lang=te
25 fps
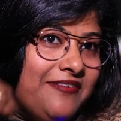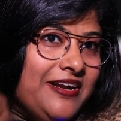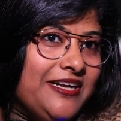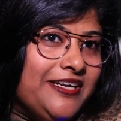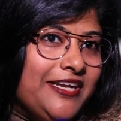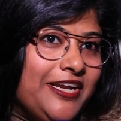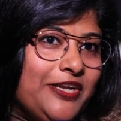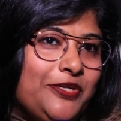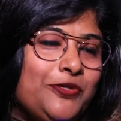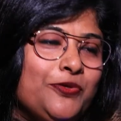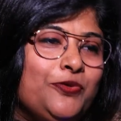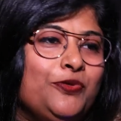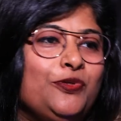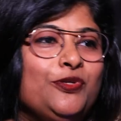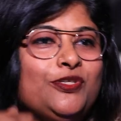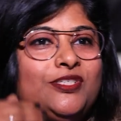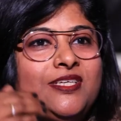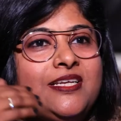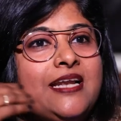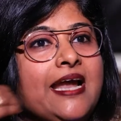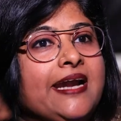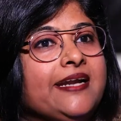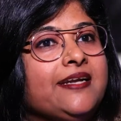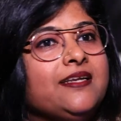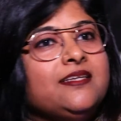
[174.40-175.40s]
సెవెంటీ టూ
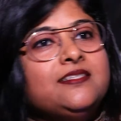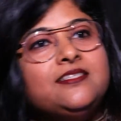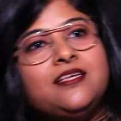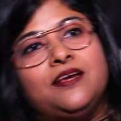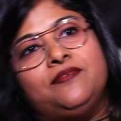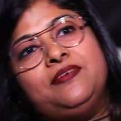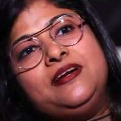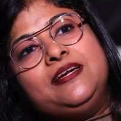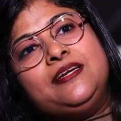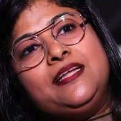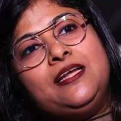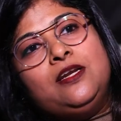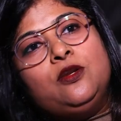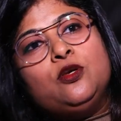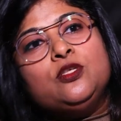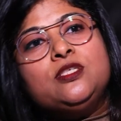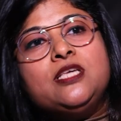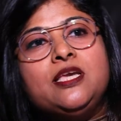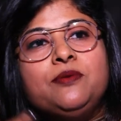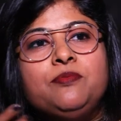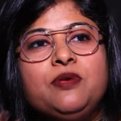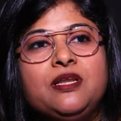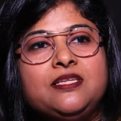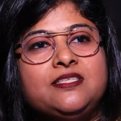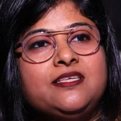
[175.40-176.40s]
నుంచి నైన్టీన్ సెవెంటీలో
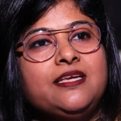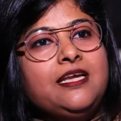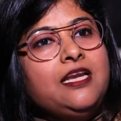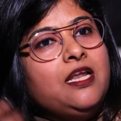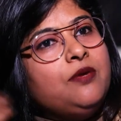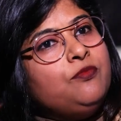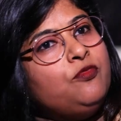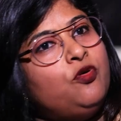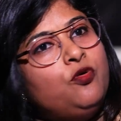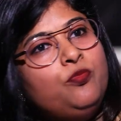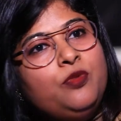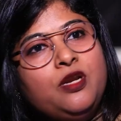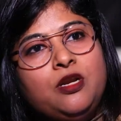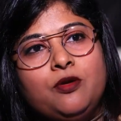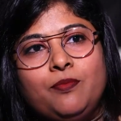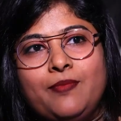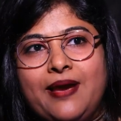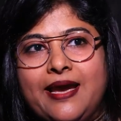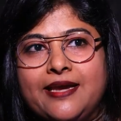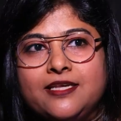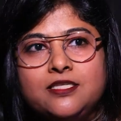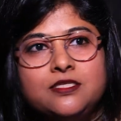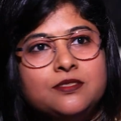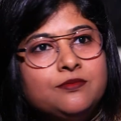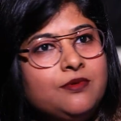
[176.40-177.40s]
సీలింగ్ భూమిలో
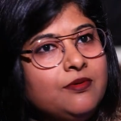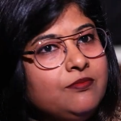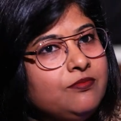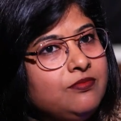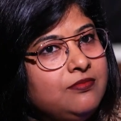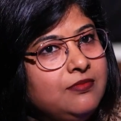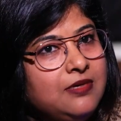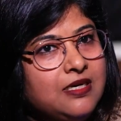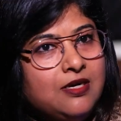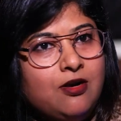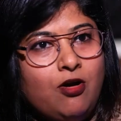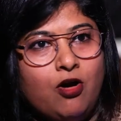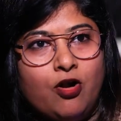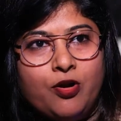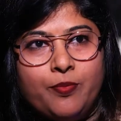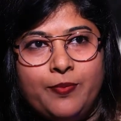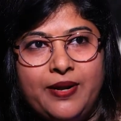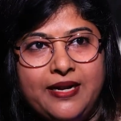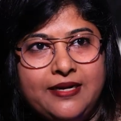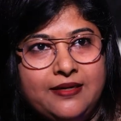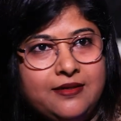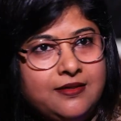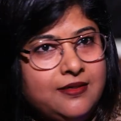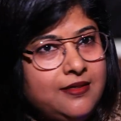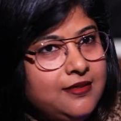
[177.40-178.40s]
మ్యాక్సిమం
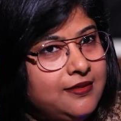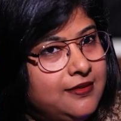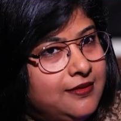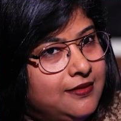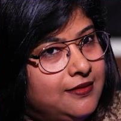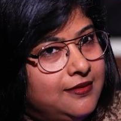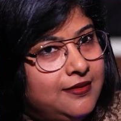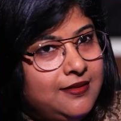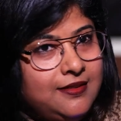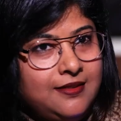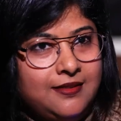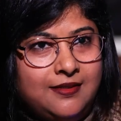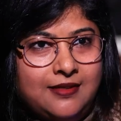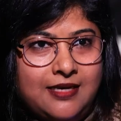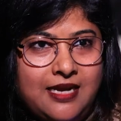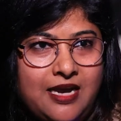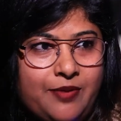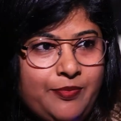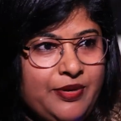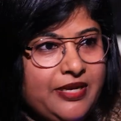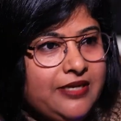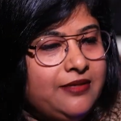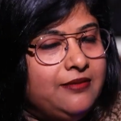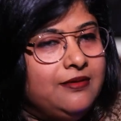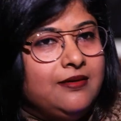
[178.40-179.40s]
గవర్నమెంట్
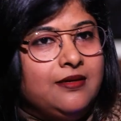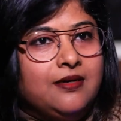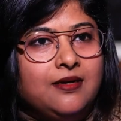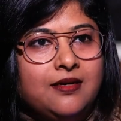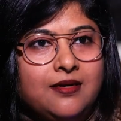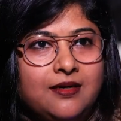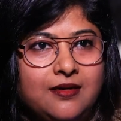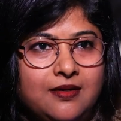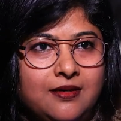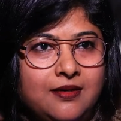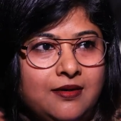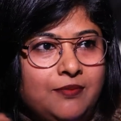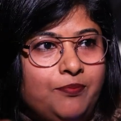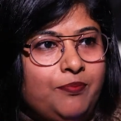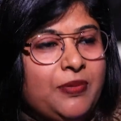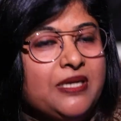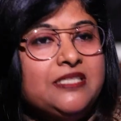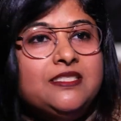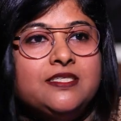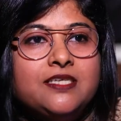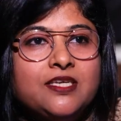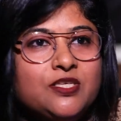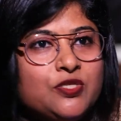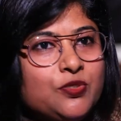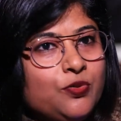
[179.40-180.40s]
ఐ మీన్
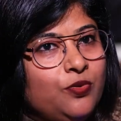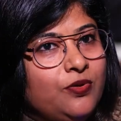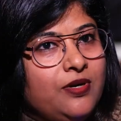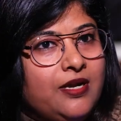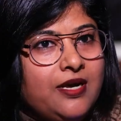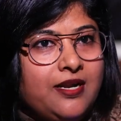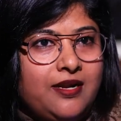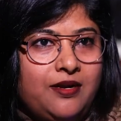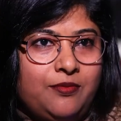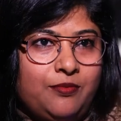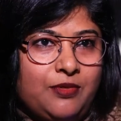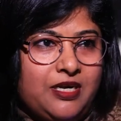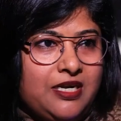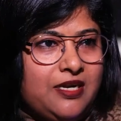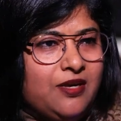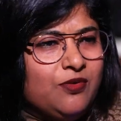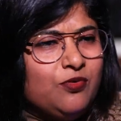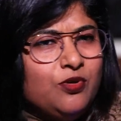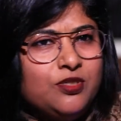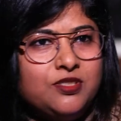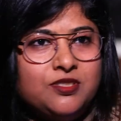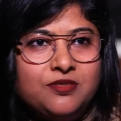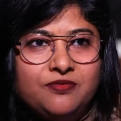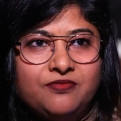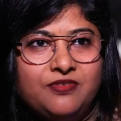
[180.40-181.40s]
పనిచేసుకున్నారనమాట
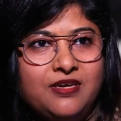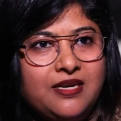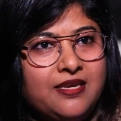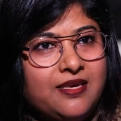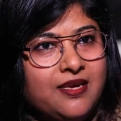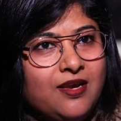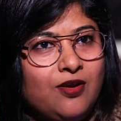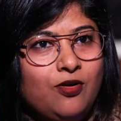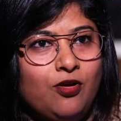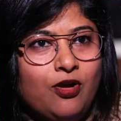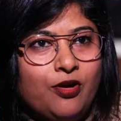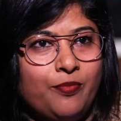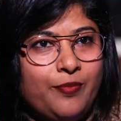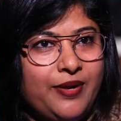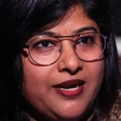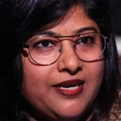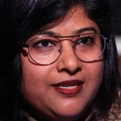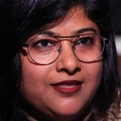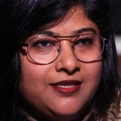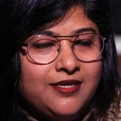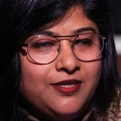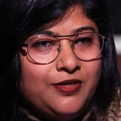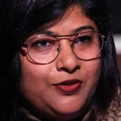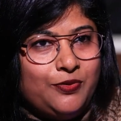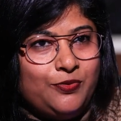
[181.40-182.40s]
కొంచెం వరకు
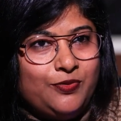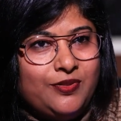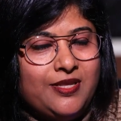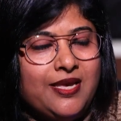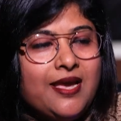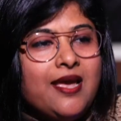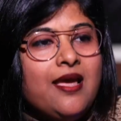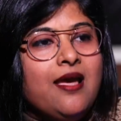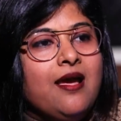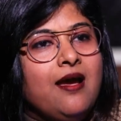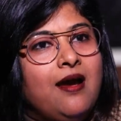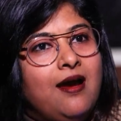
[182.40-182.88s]
గవర్నమెంట్ దగ్గర ఉంది